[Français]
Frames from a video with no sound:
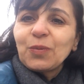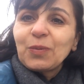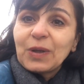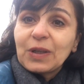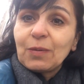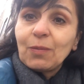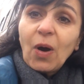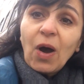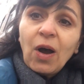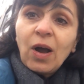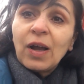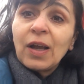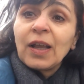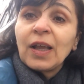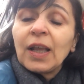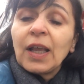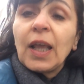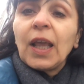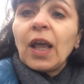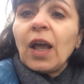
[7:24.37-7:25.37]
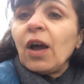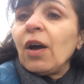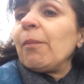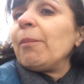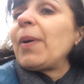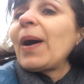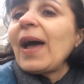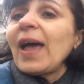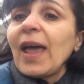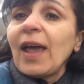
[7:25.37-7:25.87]
subitement.
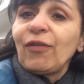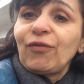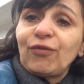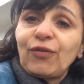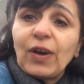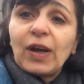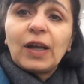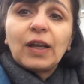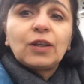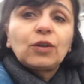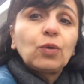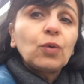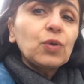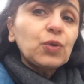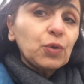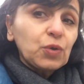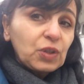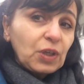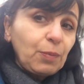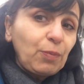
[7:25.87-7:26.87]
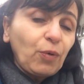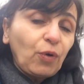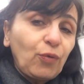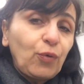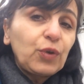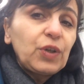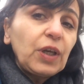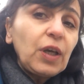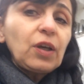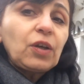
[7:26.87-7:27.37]
Bref, tout ceci pour
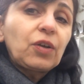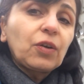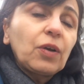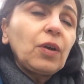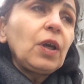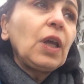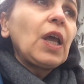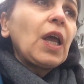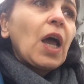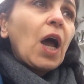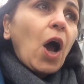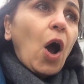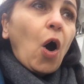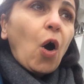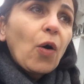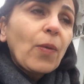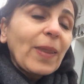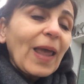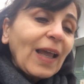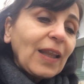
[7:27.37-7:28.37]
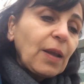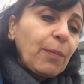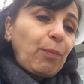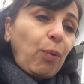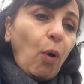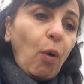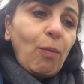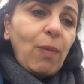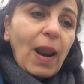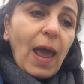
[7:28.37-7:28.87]
vous dire que on a des
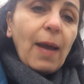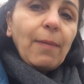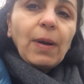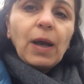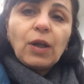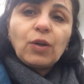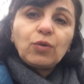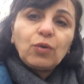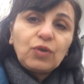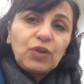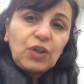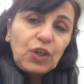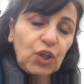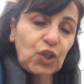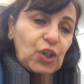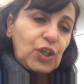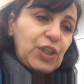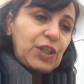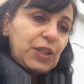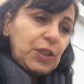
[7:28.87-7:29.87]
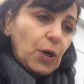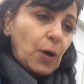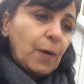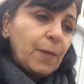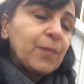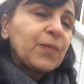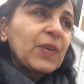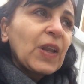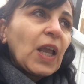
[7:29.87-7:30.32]
problèmes de digestion.